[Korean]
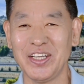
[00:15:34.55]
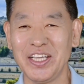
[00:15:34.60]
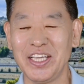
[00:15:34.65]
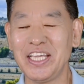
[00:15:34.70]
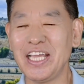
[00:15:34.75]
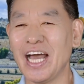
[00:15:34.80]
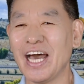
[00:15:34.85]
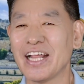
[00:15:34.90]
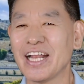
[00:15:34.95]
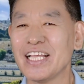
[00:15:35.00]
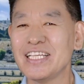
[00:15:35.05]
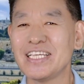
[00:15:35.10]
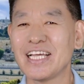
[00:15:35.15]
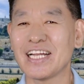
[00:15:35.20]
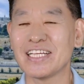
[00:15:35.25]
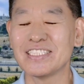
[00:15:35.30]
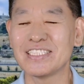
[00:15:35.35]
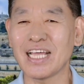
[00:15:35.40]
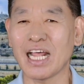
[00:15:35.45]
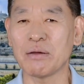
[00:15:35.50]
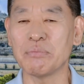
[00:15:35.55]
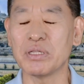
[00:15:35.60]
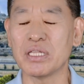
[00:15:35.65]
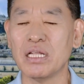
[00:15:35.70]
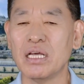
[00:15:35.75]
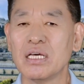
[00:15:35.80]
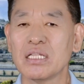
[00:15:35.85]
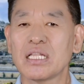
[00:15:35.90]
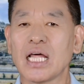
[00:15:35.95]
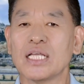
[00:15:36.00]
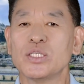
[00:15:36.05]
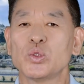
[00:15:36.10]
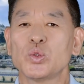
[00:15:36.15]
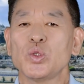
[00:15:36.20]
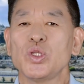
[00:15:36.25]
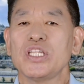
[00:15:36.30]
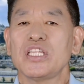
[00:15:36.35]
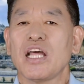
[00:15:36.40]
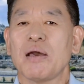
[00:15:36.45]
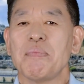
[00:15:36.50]
이 아나니아라는 사람은
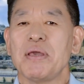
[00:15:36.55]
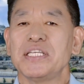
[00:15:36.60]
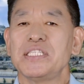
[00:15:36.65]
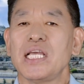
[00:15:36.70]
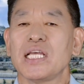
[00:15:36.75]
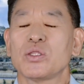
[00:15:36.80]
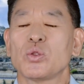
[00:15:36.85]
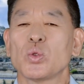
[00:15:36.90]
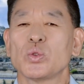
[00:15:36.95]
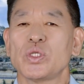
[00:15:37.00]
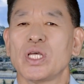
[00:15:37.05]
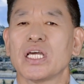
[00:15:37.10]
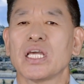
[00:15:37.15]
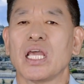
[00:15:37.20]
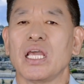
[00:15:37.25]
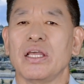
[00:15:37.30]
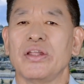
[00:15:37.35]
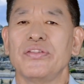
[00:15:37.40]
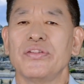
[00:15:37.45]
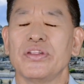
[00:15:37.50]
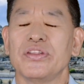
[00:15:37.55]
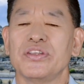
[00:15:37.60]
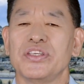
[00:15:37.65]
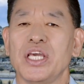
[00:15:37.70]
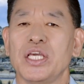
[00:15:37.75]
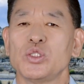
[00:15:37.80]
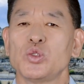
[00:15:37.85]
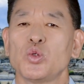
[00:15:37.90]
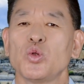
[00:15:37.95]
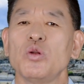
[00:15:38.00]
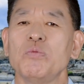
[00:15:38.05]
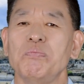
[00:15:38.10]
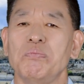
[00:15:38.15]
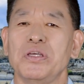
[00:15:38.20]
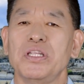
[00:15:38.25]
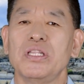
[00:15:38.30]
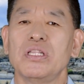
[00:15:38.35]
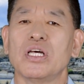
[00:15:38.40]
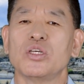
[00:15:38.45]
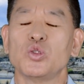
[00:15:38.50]
단순히 다메섹 도상에 있는 예수를
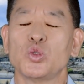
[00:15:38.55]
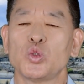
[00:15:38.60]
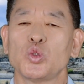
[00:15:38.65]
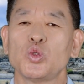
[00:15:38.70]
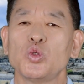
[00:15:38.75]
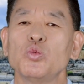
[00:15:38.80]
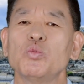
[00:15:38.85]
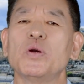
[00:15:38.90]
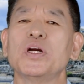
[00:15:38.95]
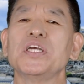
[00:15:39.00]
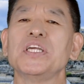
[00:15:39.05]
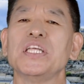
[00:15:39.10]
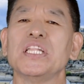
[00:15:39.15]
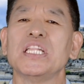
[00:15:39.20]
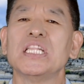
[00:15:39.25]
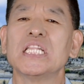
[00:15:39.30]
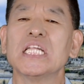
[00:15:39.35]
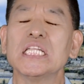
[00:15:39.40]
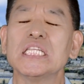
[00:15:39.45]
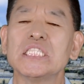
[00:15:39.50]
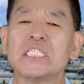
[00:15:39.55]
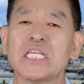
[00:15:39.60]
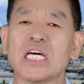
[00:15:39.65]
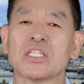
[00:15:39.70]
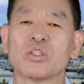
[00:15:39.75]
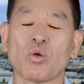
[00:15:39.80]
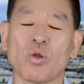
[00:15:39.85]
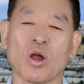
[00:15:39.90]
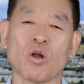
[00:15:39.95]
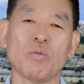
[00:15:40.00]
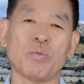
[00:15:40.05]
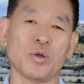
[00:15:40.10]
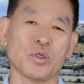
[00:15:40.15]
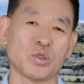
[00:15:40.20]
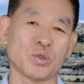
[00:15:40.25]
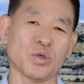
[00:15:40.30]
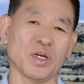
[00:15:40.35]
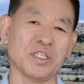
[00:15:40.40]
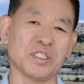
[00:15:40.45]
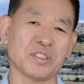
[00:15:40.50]
믿는 숨어있는 성도라고 볼
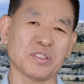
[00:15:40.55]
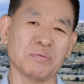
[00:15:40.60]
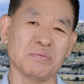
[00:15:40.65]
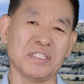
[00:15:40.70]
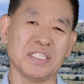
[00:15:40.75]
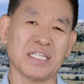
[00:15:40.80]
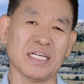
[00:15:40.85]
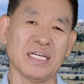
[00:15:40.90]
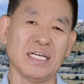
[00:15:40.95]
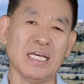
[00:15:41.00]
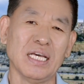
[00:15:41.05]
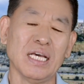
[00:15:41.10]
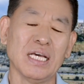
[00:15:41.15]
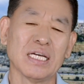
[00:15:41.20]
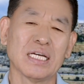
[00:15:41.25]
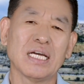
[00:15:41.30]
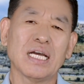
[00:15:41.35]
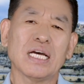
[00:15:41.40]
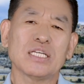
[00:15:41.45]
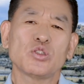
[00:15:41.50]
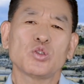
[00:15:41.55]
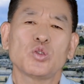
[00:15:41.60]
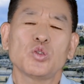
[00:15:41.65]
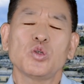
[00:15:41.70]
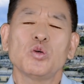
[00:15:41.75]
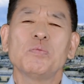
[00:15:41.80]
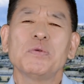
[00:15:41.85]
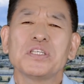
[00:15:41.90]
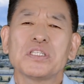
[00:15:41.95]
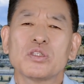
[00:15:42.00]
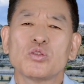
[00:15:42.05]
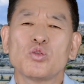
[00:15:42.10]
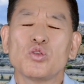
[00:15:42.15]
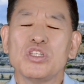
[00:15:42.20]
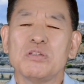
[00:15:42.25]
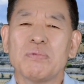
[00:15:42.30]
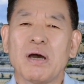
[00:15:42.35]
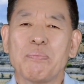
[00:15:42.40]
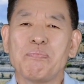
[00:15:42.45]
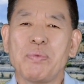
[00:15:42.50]
수가 있습니다. 그가 숨어서
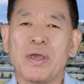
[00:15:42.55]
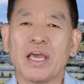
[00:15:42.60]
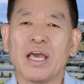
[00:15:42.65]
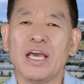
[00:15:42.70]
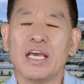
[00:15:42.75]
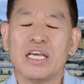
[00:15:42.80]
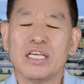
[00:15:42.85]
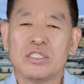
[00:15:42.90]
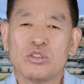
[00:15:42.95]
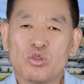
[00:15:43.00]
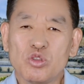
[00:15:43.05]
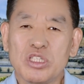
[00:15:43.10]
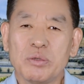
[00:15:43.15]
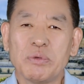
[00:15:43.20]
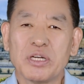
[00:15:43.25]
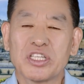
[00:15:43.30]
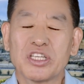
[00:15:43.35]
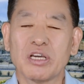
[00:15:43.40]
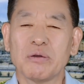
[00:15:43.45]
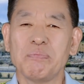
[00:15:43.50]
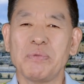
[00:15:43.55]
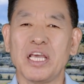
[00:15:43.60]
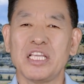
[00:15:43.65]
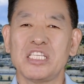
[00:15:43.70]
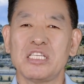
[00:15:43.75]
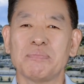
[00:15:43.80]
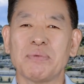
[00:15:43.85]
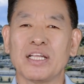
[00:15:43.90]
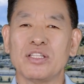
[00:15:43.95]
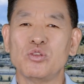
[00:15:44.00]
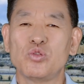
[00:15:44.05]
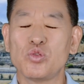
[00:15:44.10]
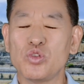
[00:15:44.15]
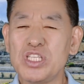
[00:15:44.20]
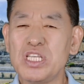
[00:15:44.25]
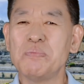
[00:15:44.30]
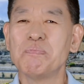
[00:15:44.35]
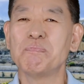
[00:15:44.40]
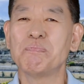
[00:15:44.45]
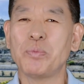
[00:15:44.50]
주님 앞에 주님을 경배했지만
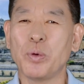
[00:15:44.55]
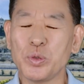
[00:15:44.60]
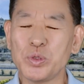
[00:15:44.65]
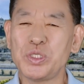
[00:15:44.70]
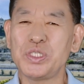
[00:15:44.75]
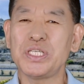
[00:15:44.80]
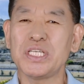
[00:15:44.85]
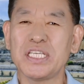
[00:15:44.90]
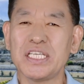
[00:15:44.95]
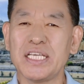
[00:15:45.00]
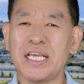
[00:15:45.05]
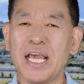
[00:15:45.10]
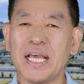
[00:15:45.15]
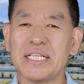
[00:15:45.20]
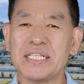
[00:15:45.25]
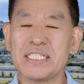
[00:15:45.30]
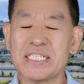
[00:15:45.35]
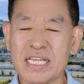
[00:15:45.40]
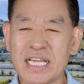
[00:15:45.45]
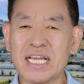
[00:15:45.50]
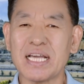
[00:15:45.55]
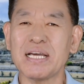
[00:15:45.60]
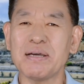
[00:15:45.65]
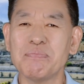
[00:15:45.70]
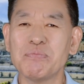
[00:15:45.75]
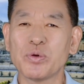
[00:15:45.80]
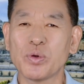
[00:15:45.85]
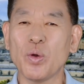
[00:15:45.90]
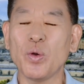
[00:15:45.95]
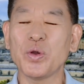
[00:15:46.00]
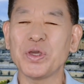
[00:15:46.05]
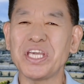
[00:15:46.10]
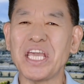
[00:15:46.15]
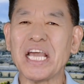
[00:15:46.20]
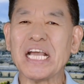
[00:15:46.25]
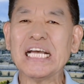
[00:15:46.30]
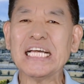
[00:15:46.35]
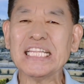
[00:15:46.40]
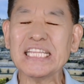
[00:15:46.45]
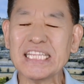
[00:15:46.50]
주님 보시기에 참으로
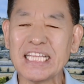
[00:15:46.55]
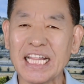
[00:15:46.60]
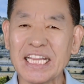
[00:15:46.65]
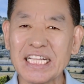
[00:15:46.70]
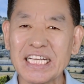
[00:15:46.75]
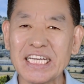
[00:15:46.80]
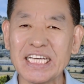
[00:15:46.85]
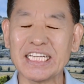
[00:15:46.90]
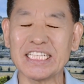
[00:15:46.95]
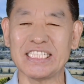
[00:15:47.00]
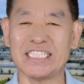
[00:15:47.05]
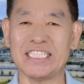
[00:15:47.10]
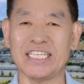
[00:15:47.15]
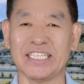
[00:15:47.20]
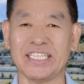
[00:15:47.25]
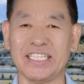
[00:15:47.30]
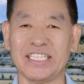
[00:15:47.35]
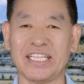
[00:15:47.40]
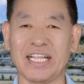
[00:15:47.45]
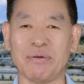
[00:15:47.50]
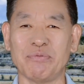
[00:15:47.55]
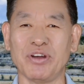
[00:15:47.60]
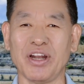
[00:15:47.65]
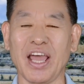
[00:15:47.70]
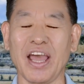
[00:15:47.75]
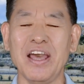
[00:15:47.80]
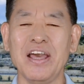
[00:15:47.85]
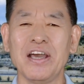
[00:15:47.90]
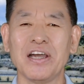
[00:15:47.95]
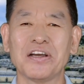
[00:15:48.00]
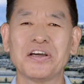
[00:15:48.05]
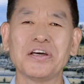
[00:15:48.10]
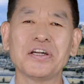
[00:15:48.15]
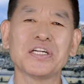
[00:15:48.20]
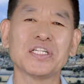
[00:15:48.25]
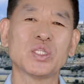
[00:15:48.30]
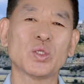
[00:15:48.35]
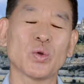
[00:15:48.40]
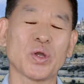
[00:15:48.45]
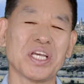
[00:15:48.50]
깨끗한 그릇이었기 때문에
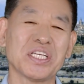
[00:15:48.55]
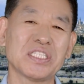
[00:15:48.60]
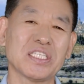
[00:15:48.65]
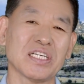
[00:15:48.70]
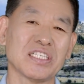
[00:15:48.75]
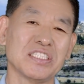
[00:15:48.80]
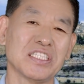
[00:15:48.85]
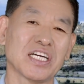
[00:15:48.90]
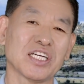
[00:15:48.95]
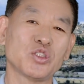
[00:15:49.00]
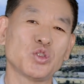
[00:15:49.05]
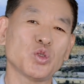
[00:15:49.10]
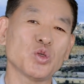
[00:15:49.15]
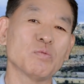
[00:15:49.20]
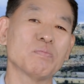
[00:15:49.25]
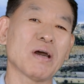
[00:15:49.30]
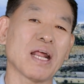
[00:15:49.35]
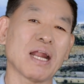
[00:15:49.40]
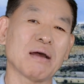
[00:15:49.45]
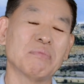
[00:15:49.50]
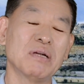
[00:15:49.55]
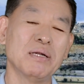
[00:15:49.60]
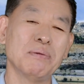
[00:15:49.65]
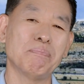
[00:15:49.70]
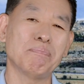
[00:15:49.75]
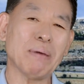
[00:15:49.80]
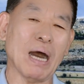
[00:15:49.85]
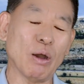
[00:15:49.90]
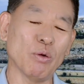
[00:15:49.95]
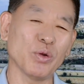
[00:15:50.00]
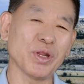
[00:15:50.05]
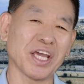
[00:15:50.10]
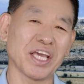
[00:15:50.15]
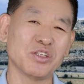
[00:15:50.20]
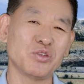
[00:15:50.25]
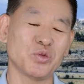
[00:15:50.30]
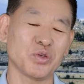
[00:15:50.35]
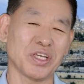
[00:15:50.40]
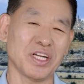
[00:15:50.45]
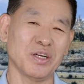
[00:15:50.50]
그를 통해 성령 충만함을
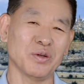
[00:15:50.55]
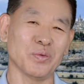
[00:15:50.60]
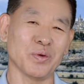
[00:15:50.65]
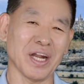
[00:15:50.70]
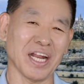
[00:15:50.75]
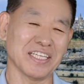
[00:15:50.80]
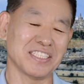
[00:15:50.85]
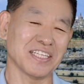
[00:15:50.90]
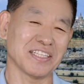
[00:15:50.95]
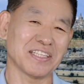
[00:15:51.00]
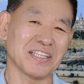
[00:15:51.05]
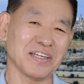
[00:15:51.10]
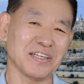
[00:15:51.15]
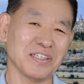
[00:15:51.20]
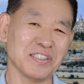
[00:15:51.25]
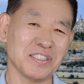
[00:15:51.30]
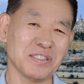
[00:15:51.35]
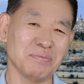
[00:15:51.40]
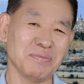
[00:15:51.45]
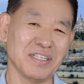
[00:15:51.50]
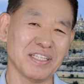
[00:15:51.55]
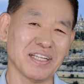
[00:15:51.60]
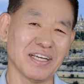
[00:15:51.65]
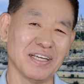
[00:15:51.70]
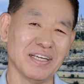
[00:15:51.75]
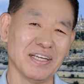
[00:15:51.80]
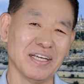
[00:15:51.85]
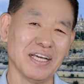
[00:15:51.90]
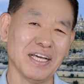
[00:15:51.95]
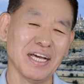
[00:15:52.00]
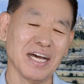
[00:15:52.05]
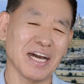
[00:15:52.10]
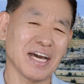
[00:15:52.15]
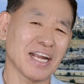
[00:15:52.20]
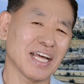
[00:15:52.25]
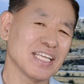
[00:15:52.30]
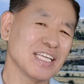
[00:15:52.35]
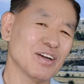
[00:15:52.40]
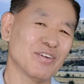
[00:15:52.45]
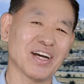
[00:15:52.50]
바울에게 주기를 원하셨던 것입니다.
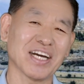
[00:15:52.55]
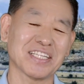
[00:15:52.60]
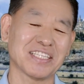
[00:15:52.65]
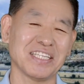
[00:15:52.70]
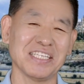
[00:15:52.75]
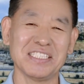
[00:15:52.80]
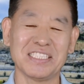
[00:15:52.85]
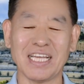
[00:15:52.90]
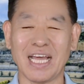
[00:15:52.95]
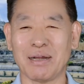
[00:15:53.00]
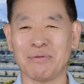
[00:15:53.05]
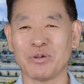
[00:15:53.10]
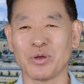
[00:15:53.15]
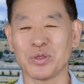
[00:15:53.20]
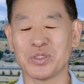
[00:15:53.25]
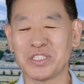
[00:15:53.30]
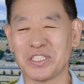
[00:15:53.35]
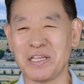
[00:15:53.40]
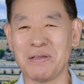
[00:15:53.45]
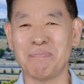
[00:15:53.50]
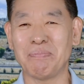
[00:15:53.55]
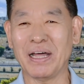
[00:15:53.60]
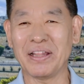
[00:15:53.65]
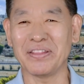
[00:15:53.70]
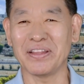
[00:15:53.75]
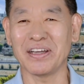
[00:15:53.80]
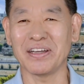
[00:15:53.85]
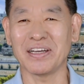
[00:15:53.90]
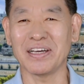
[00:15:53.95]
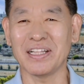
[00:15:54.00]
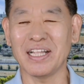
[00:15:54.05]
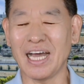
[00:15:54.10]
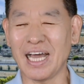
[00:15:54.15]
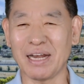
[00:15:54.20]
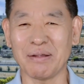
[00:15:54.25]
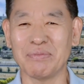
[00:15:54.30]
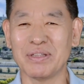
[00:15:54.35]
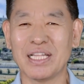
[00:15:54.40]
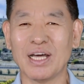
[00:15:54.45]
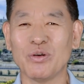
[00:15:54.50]
아나니아와 같은 사람으로 쓰임받는 것
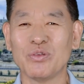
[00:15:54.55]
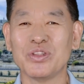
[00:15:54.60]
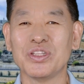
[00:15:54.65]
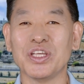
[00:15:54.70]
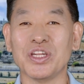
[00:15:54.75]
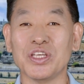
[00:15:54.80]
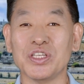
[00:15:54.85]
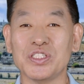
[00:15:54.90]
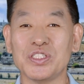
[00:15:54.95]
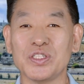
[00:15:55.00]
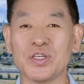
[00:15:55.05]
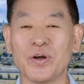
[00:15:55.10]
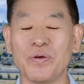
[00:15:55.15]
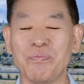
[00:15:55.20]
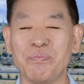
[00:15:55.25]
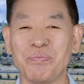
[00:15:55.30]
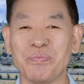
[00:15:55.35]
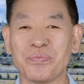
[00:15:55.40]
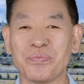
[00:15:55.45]
아름다운 일이죠.